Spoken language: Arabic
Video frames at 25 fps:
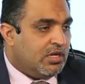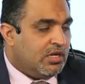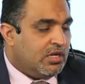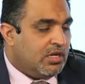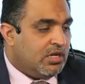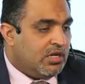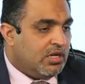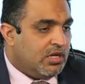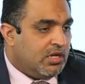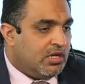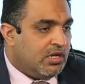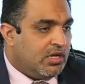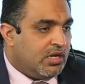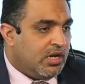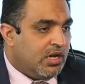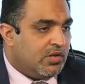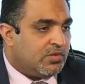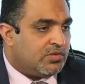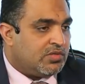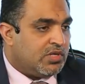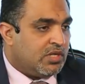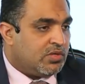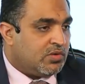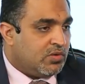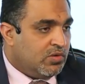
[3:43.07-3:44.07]

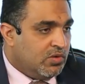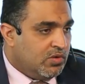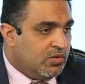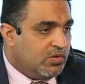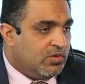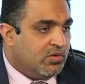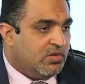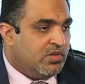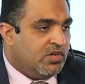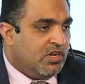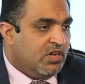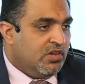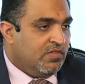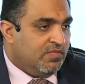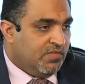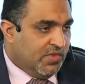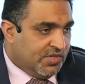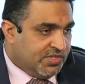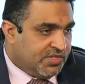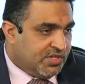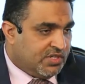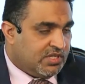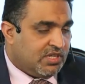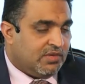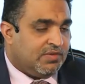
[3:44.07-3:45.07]
الأوسط كله مصر
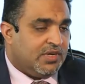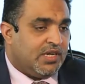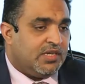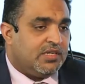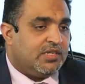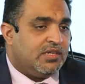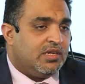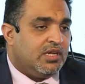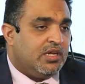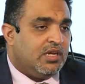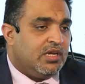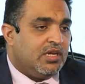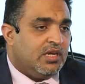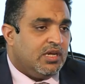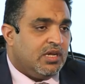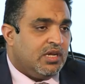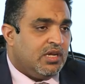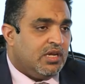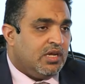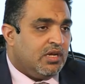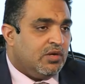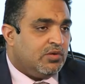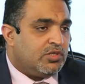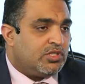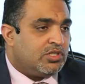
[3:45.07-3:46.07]
طبعا
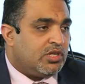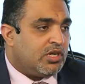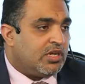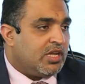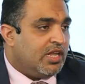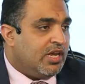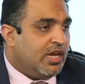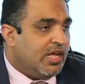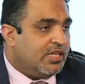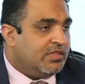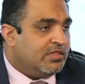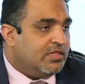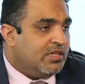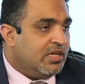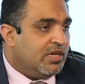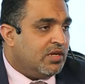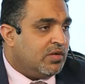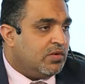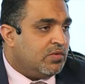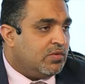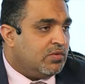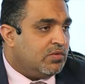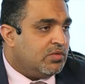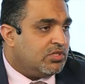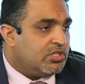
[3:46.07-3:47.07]
والشرق الأدنى
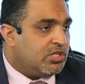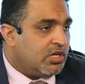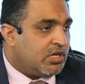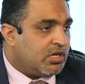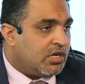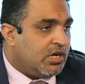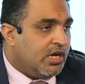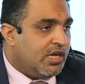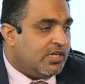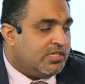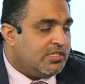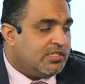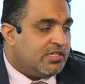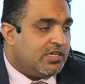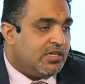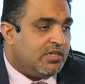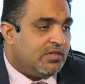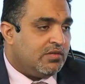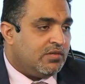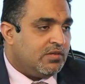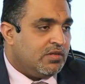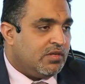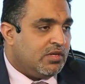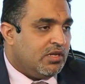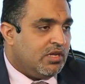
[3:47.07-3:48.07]
وشرق آسيا
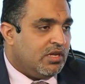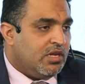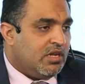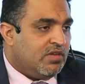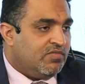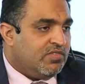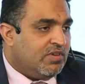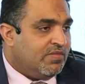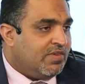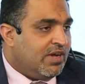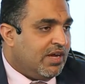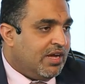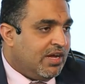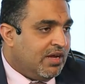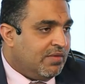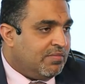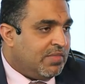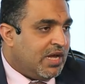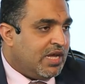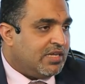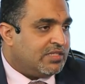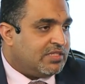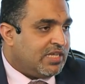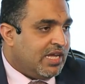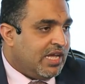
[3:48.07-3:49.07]
فبقى
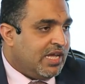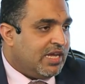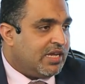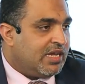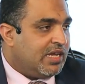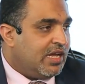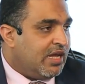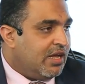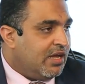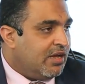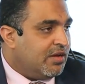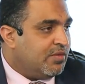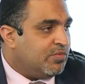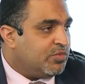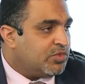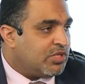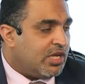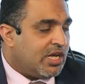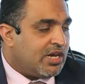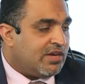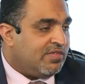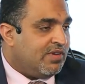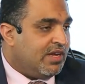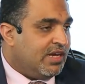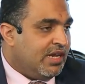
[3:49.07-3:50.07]
بقت حاجة
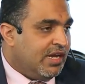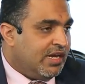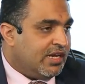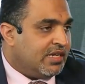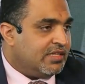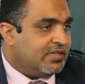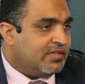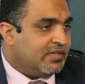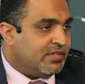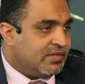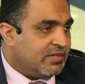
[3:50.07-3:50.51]
متعرف عليها جدا